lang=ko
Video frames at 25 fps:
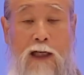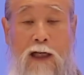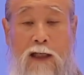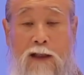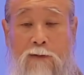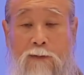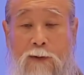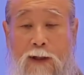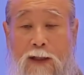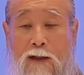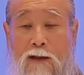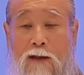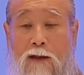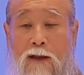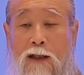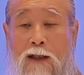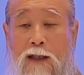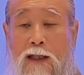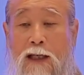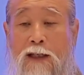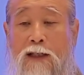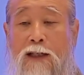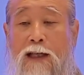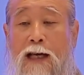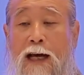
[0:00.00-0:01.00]
하지만
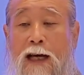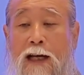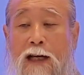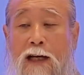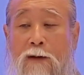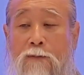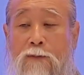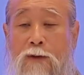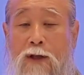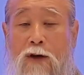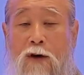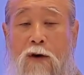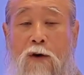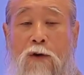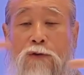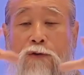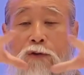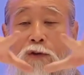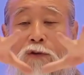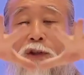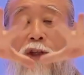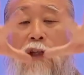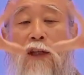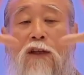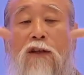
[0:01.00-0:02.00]
인제 사람이
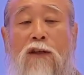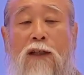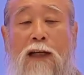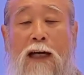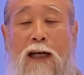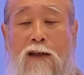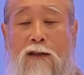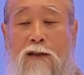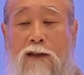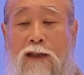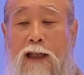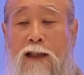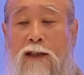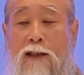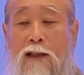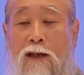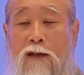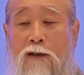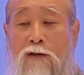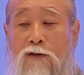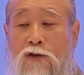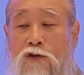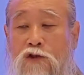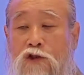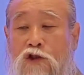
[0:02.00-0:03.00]
어떤 일을 하느냐 에
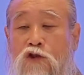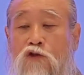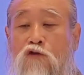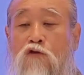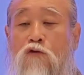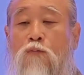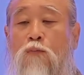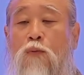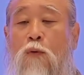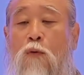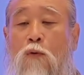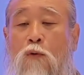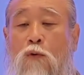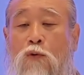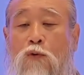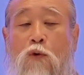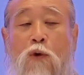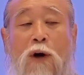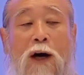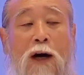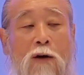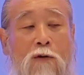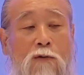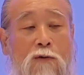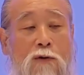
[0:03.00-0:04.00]
따라서 지구
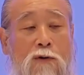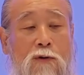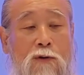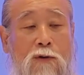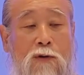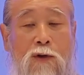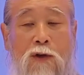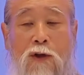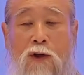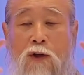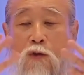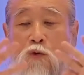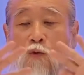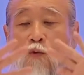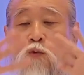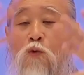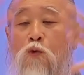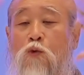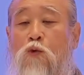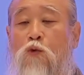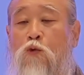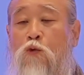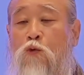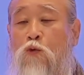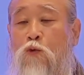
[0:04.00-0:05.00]
보호도 하고
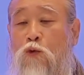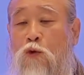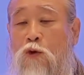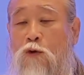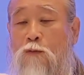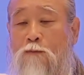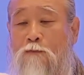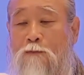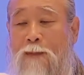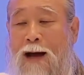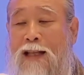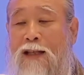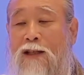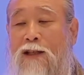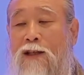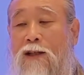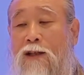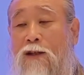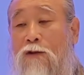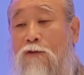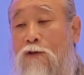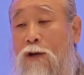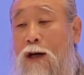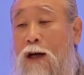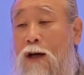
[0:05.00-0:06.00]
우주를
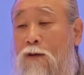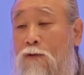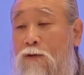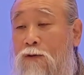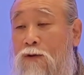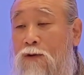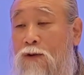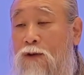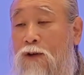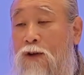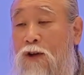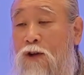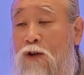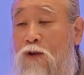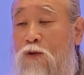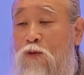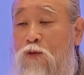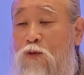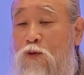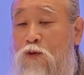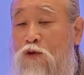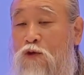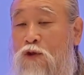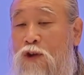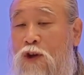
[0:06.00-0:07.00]
만지기도 하고
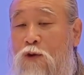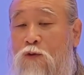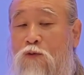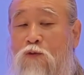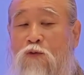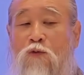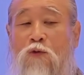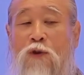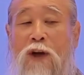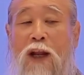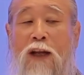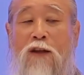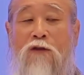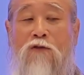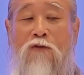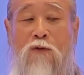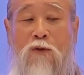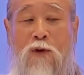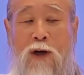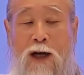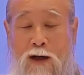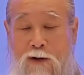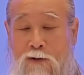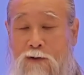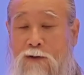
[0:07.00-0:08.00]
우주의
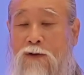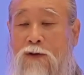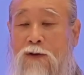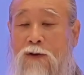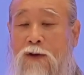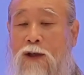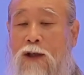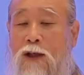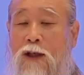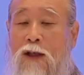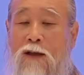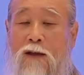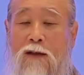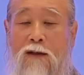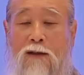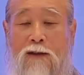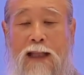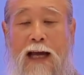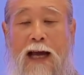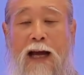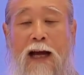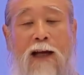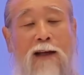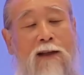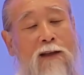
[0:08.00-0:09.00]
운행도 하고 이런 걸
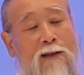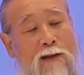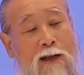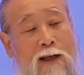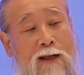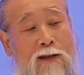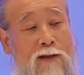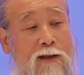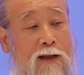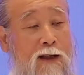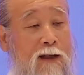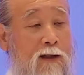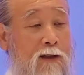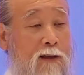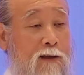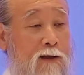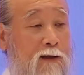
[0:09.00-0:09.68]
다 하게 돼 있어요.